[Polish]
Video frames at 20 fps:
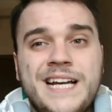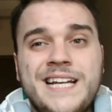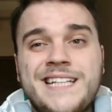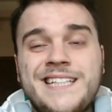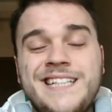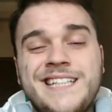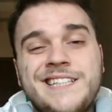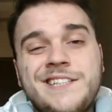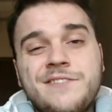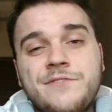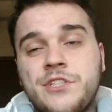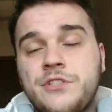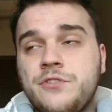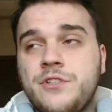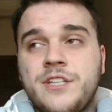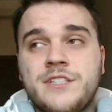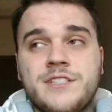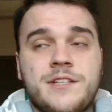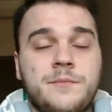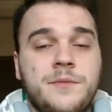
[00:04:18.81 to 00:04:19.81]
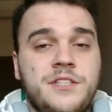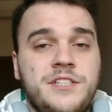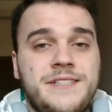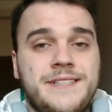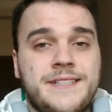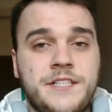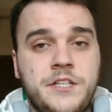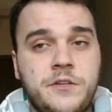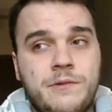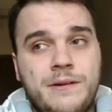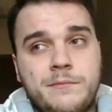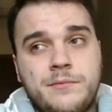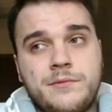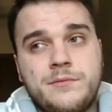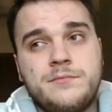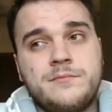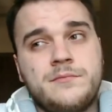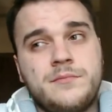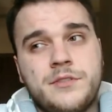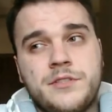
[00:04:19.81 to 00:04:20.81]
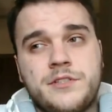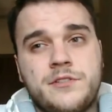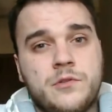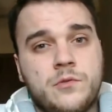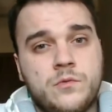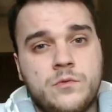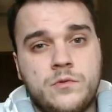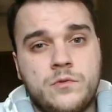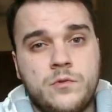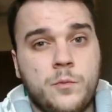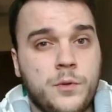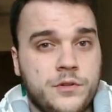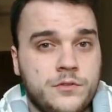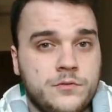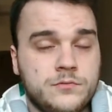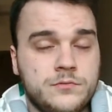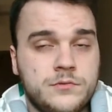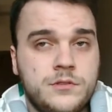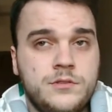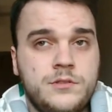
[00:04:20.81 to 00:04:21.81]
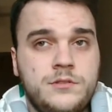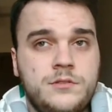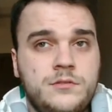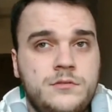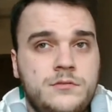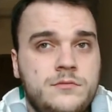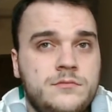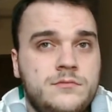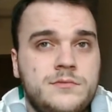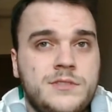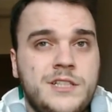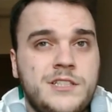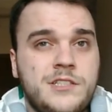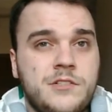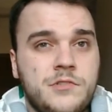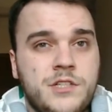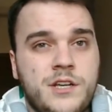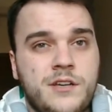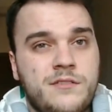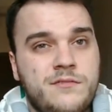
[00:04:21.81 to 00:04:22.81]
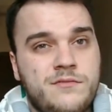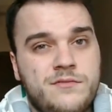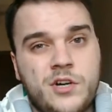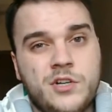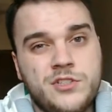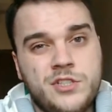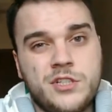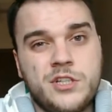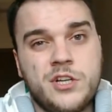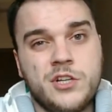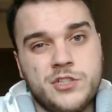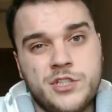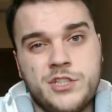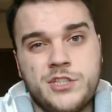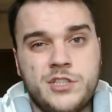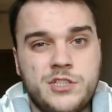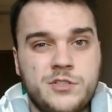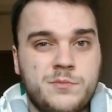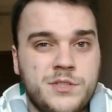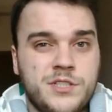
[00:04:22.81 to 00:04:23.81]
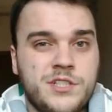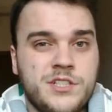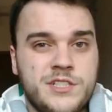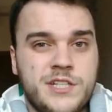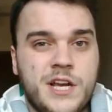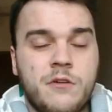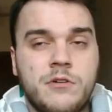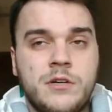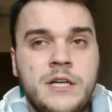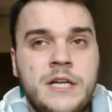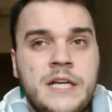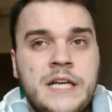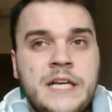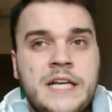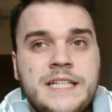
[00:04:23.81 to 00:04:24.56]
Ale nigdy w życiu nie zrobię nic na siłę, bo, bo jest to głupotą. No i najczęściej wychodzi gorzej niż byś chciał.